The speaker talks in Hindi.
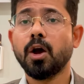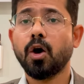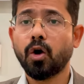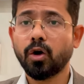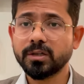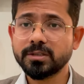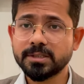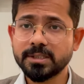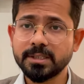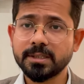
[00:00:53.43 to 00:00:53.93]

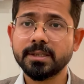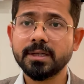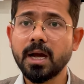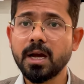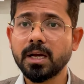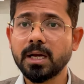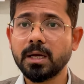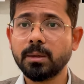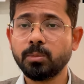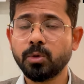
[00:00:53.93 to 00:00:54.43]
और जितना
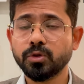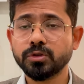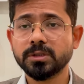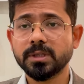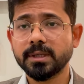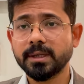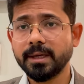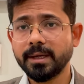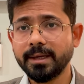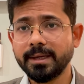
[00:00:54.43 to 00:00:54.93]
कम हो
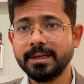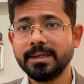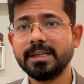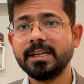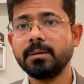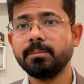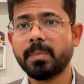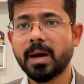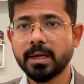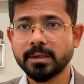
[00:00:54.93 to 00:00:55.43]
सके
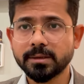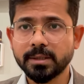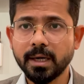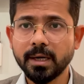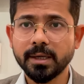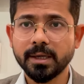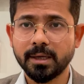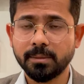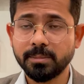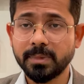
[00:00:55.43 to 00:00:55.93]
इनकी मात्रा
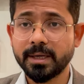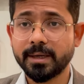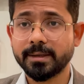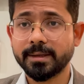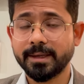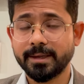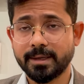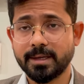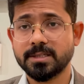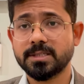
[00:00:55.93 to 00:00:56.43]
कम कर
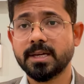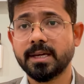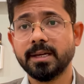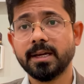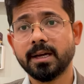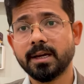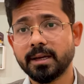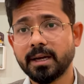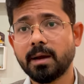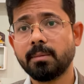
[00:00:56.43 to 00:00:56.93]
देना चाहिए
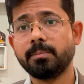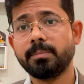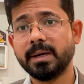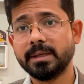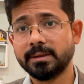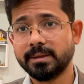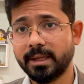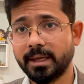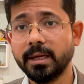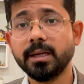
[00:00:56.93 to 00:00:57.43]
अगर आप
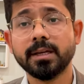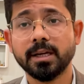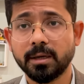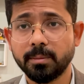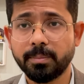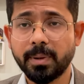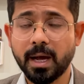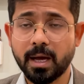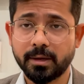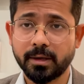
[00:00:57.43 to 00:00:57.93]
बंद नहीं कर
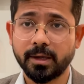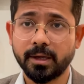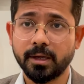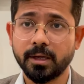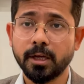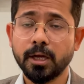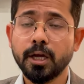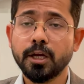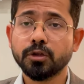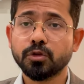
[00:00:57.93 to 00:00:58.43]
पा रहे
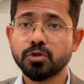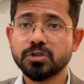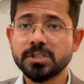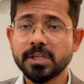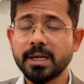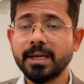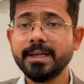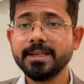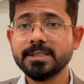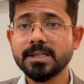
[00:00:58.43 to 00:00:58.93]
हैं तो
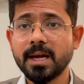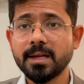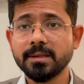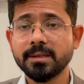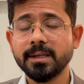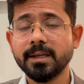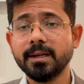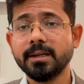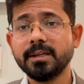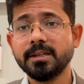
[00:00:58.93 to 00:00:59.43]
चलिए
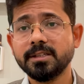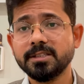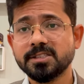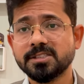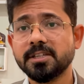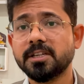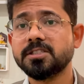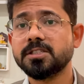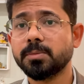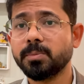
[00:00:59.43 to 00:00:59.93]
जानते हैं कि
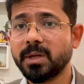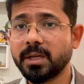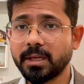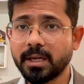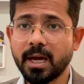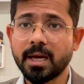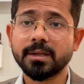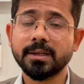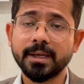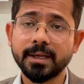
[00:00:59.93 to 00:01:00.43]
रिसर्च में
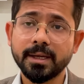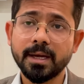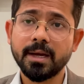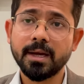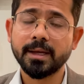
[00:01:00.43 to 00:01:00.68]
क्या देखा